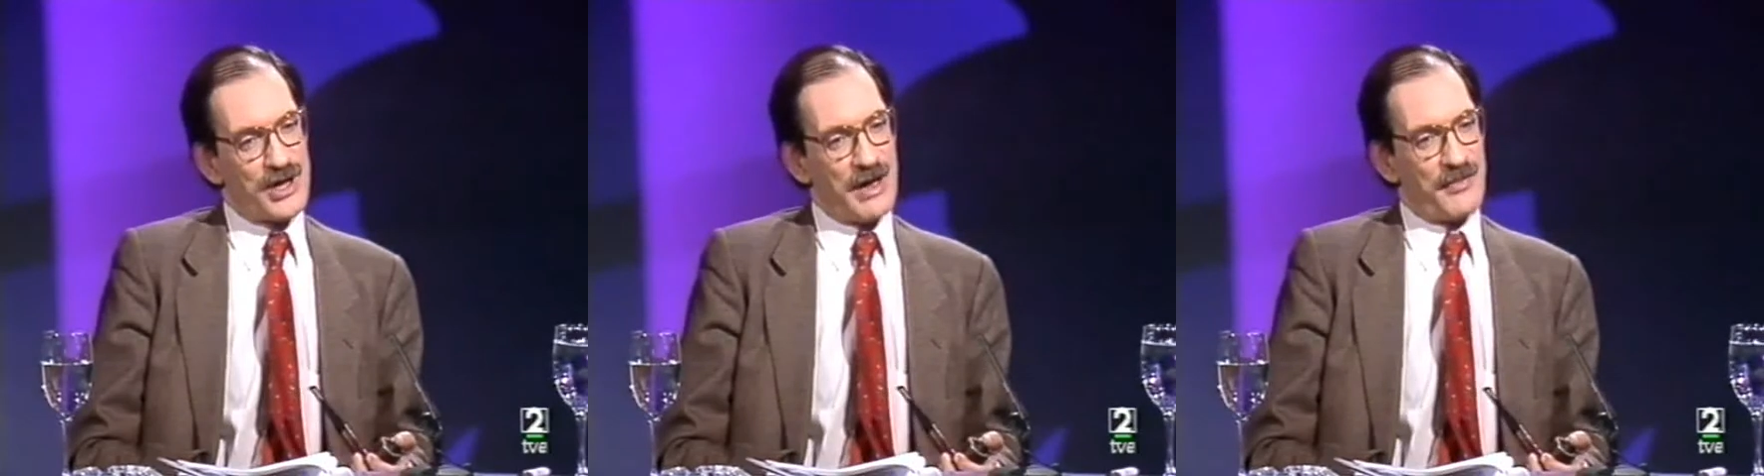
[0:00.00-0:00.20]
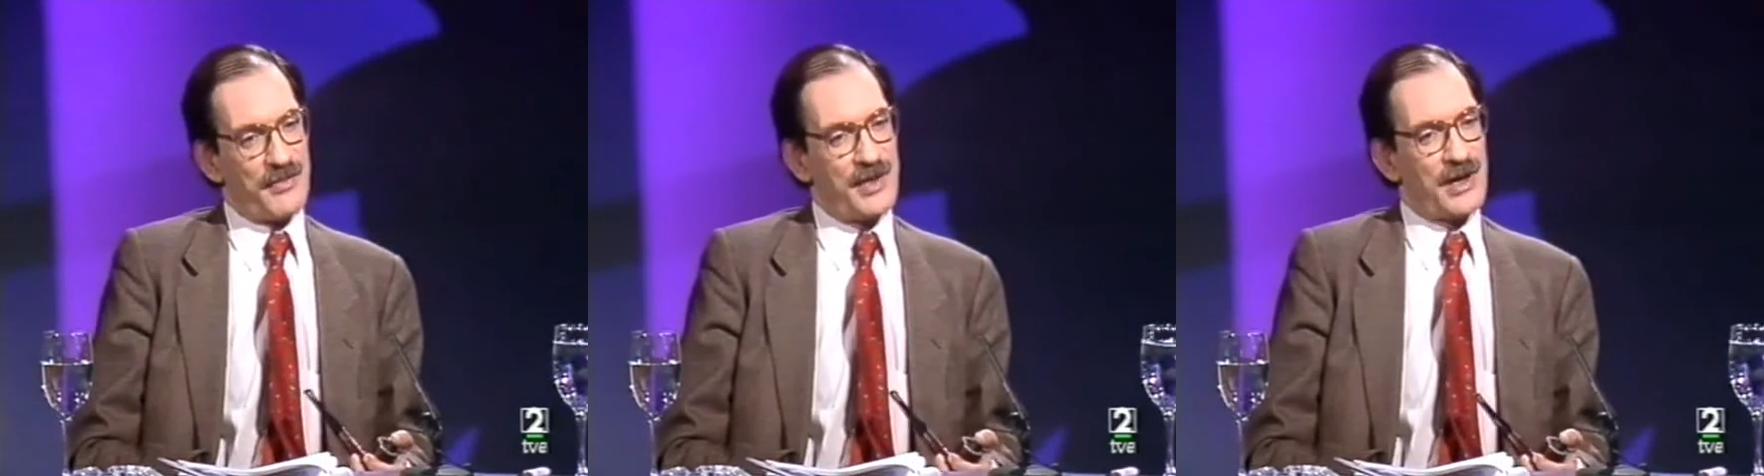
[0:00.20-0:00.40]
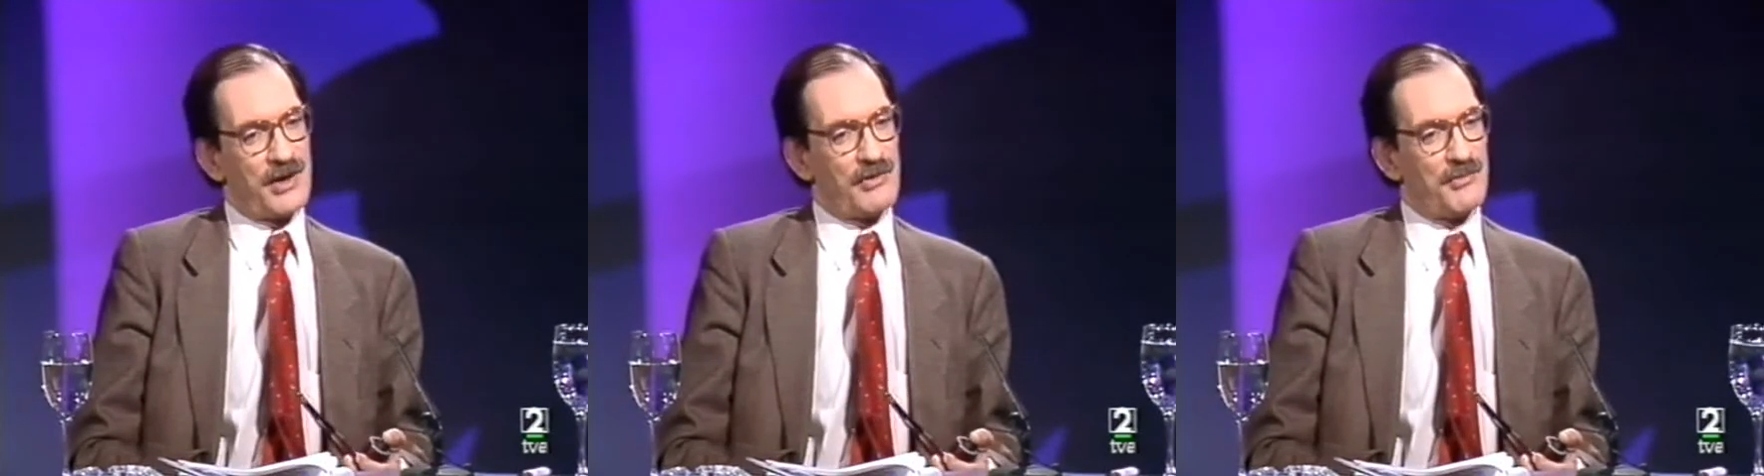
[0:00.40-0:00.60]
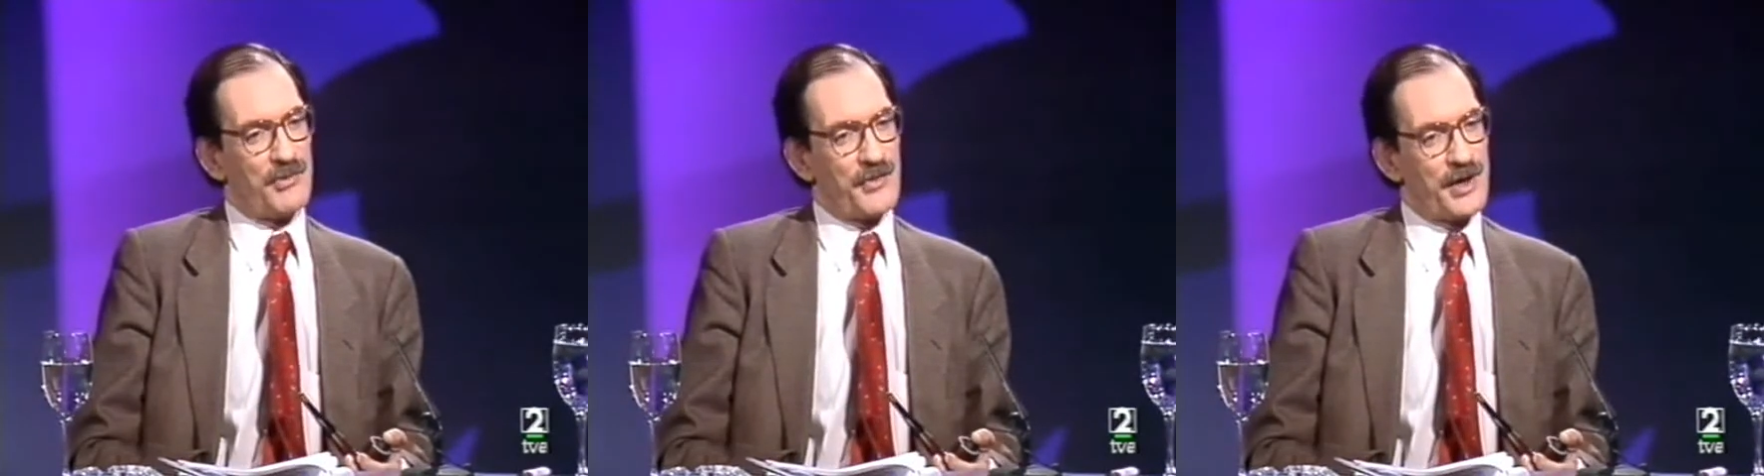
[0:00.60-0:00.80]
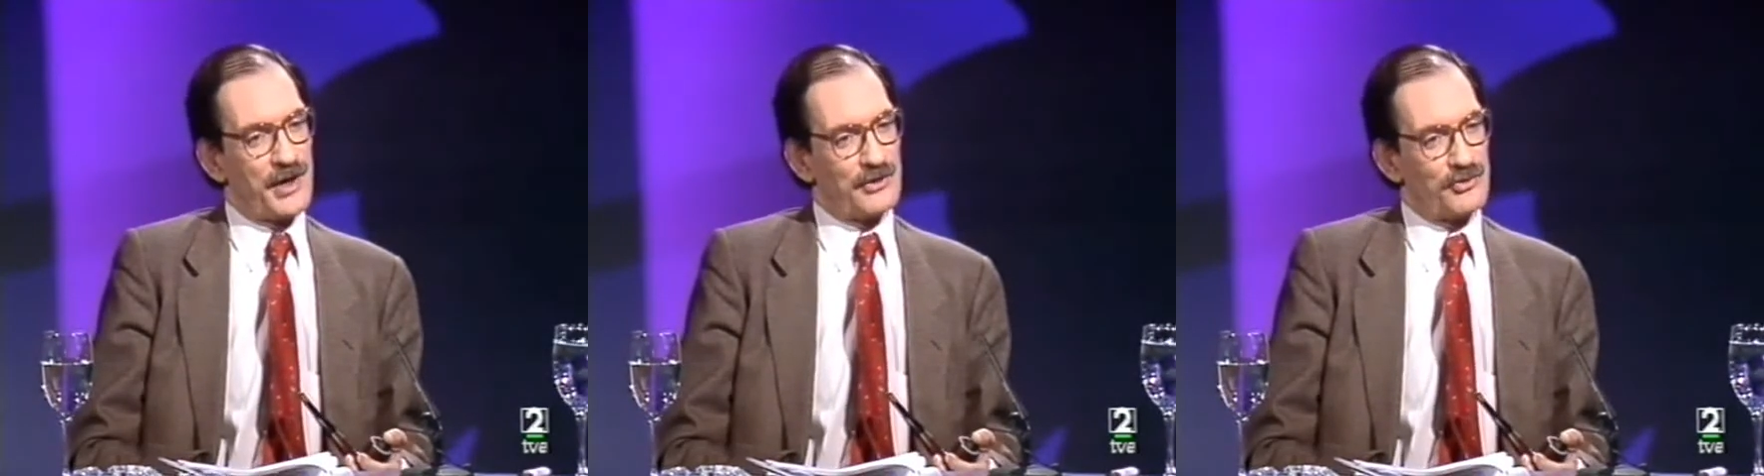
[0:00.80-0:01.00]
gracia
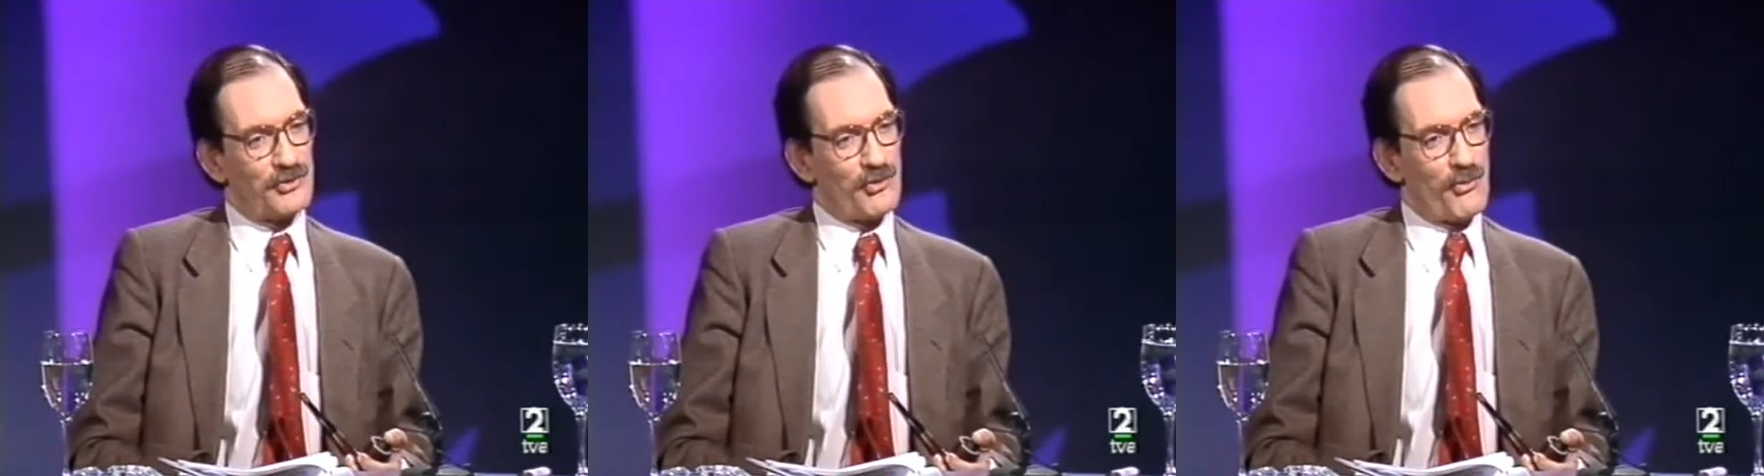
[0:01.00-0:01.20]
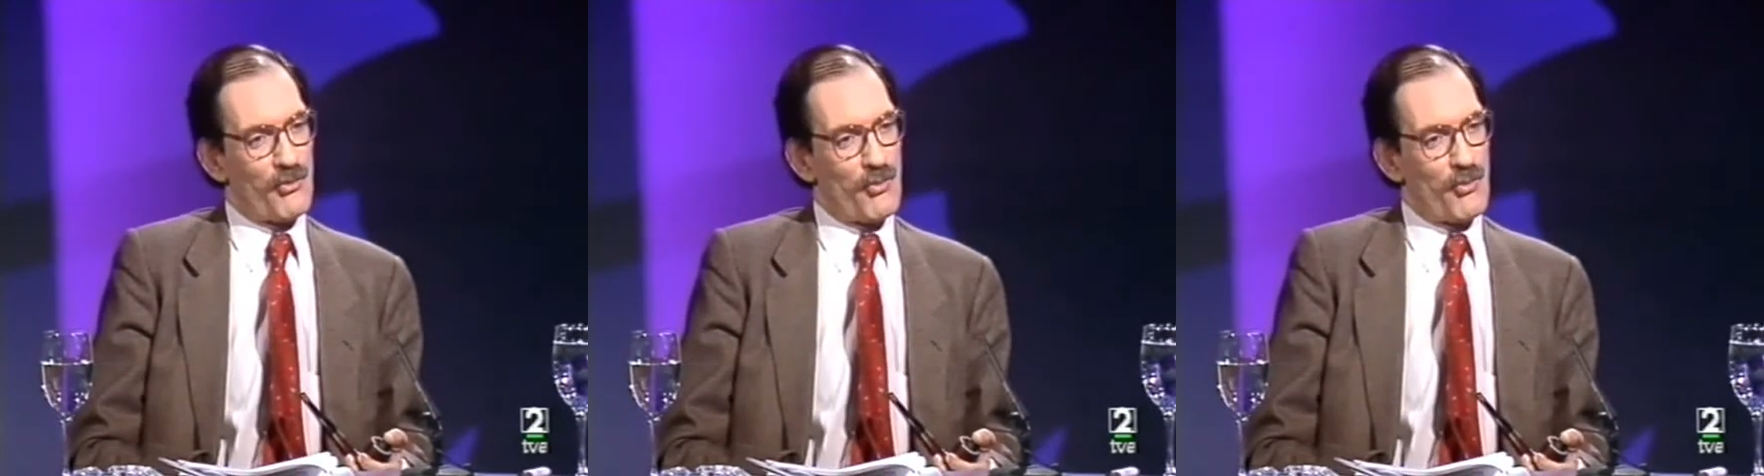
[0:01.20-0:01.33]
como director